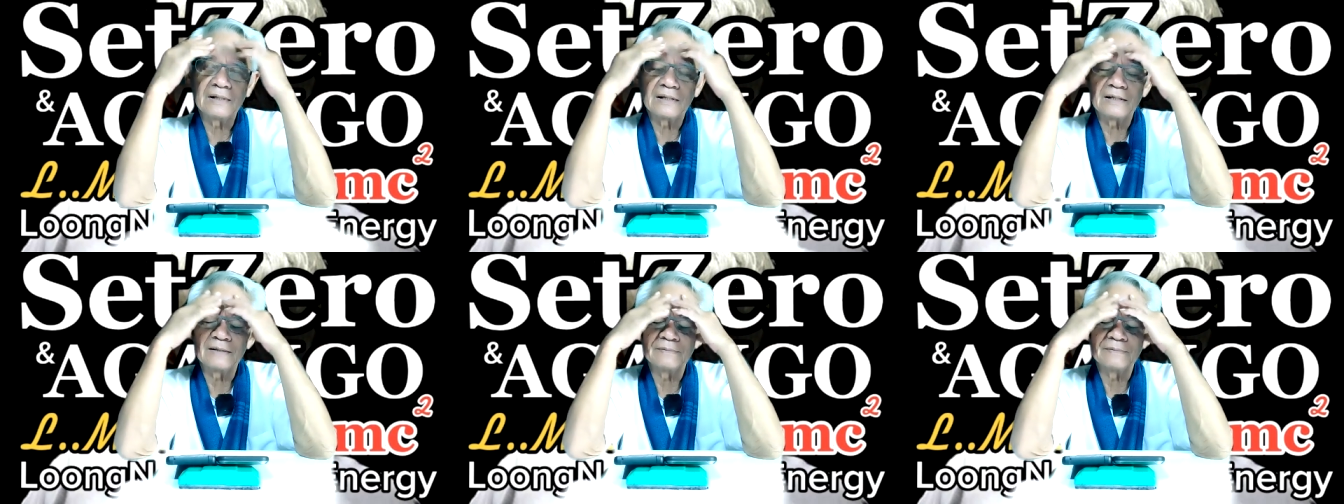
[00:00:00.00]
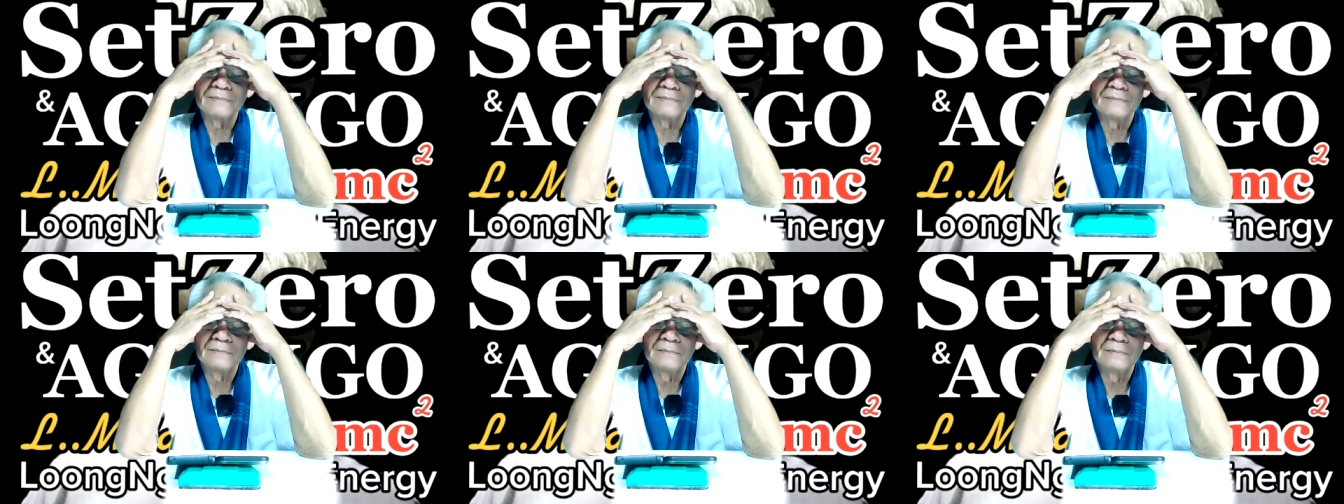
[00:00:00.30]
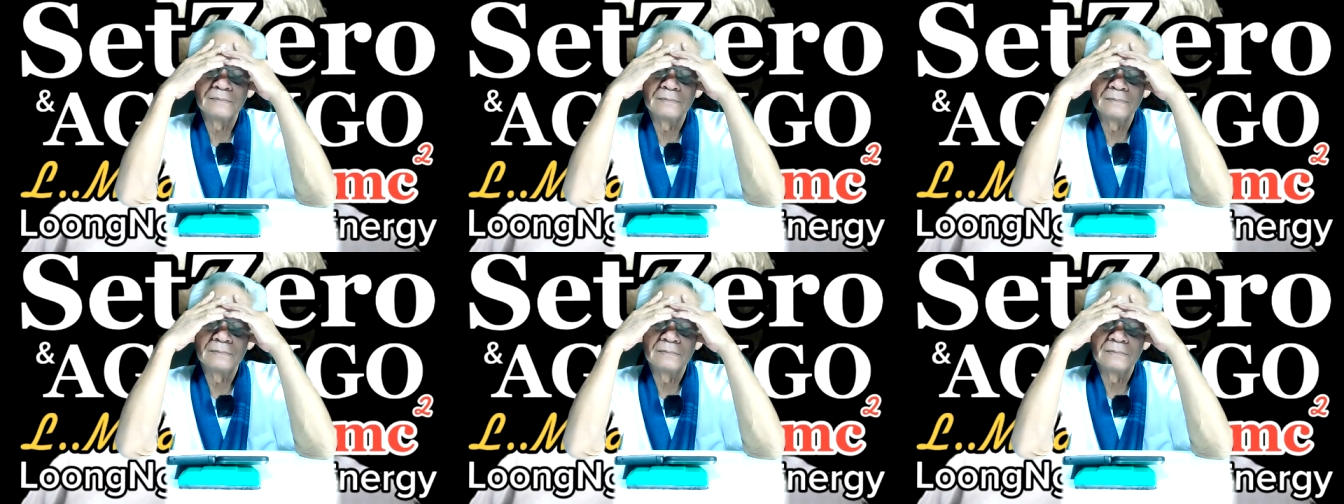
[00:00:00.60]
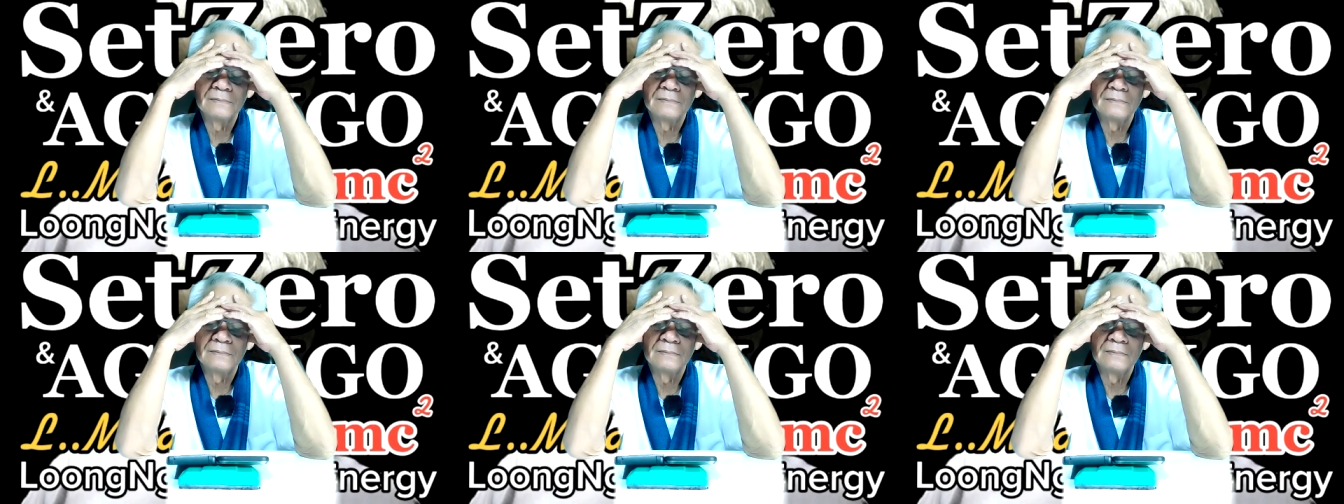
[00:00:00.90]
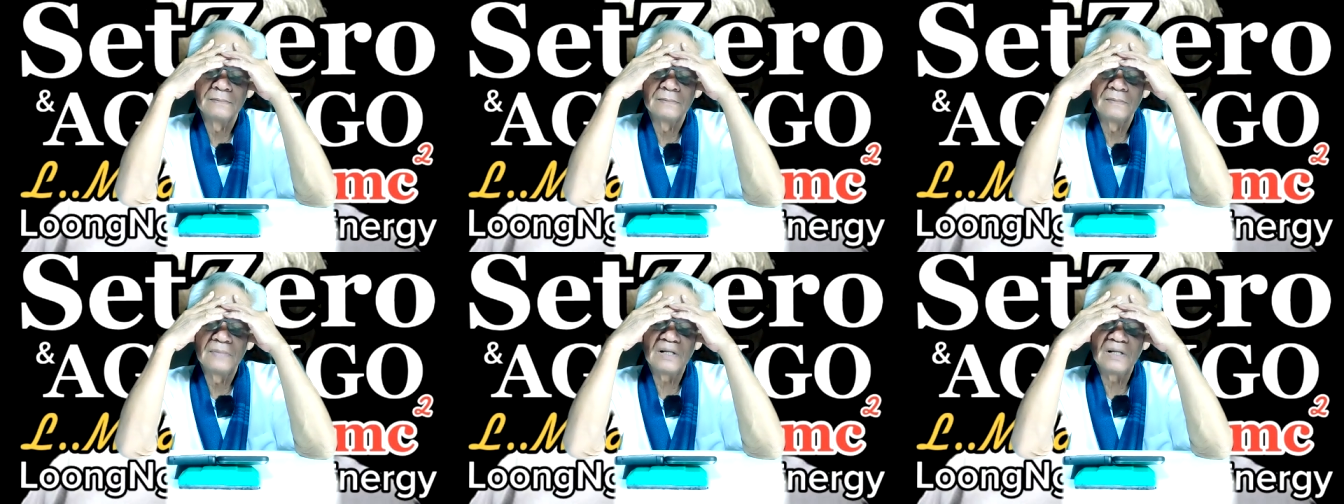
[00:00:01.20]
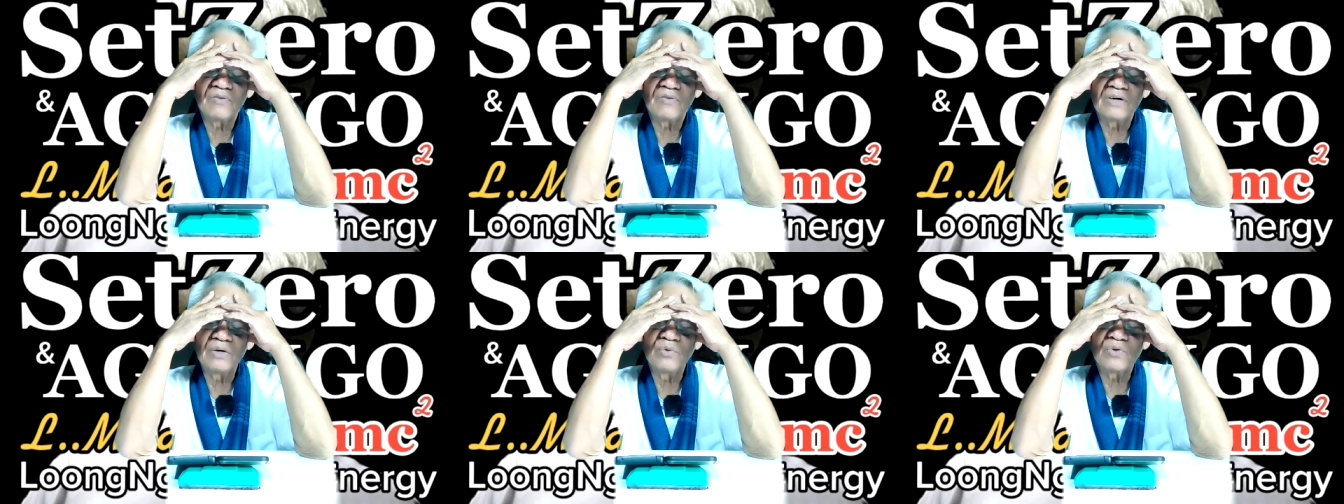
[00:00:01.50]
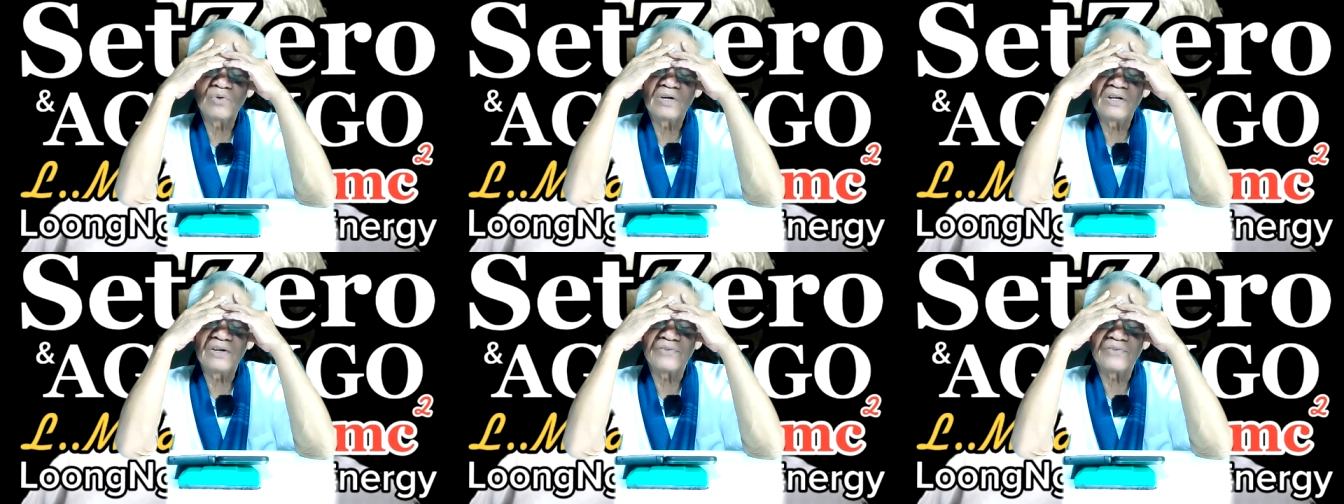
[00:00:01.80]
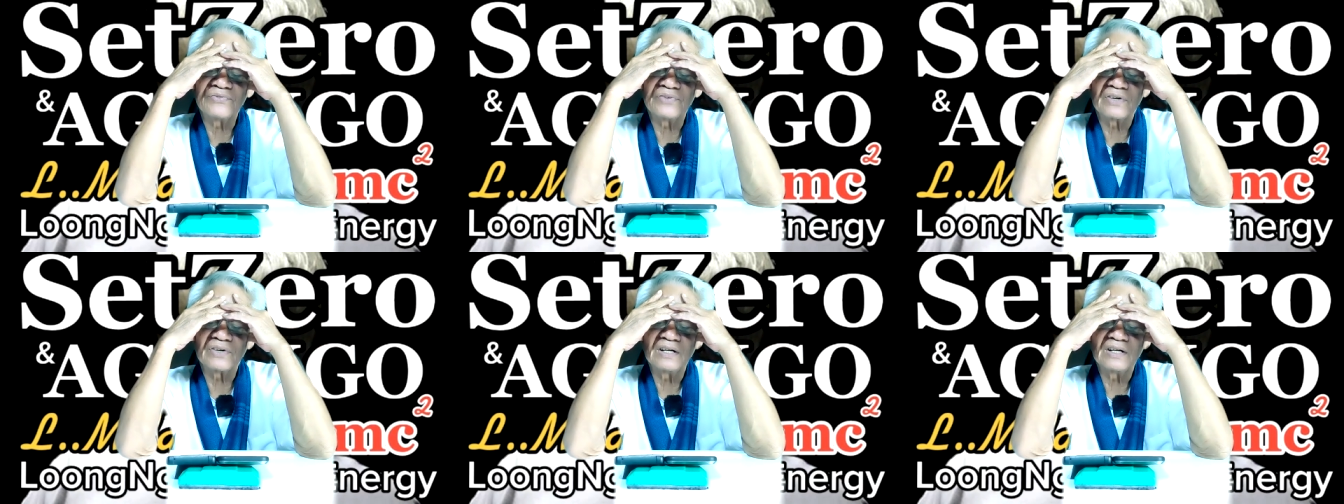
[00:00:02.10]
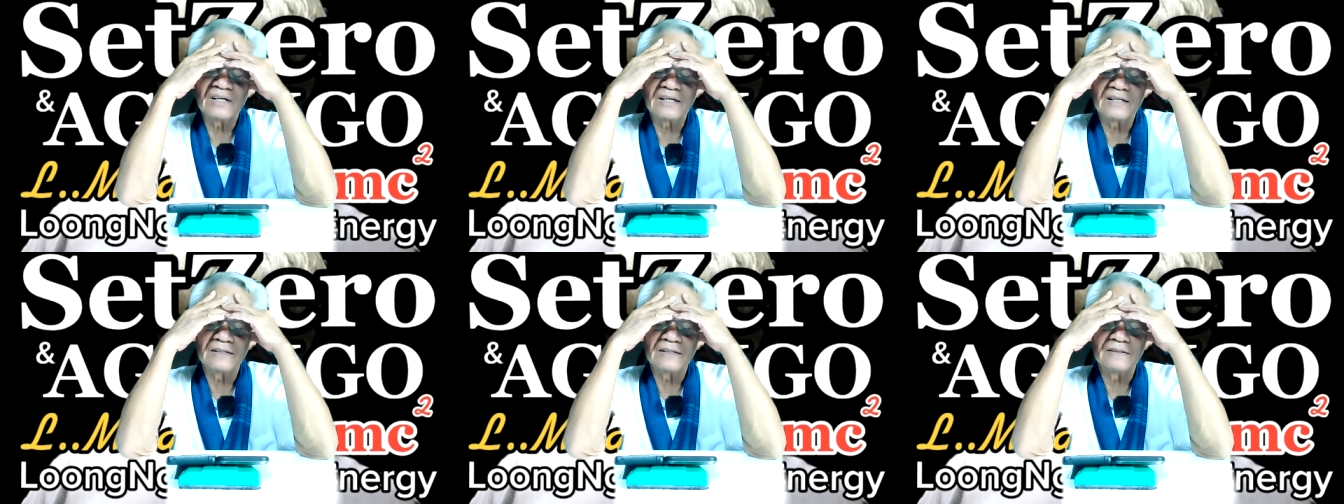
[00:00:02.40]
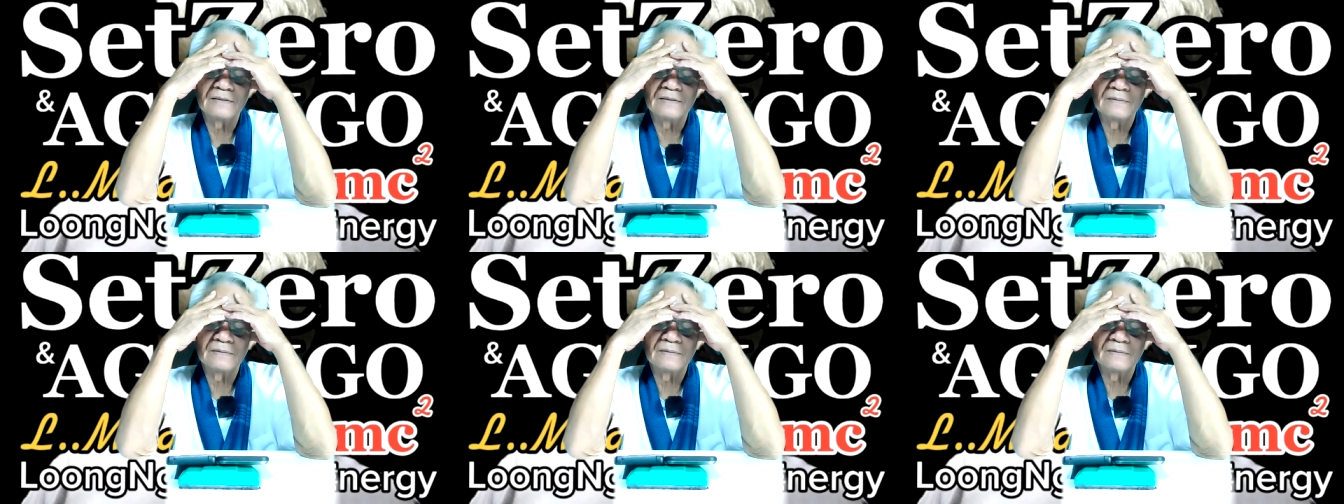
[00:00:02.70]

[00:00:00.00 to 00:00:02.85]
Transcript: นะครับ เรียกว่านิวเคลียสก็แล้วกัน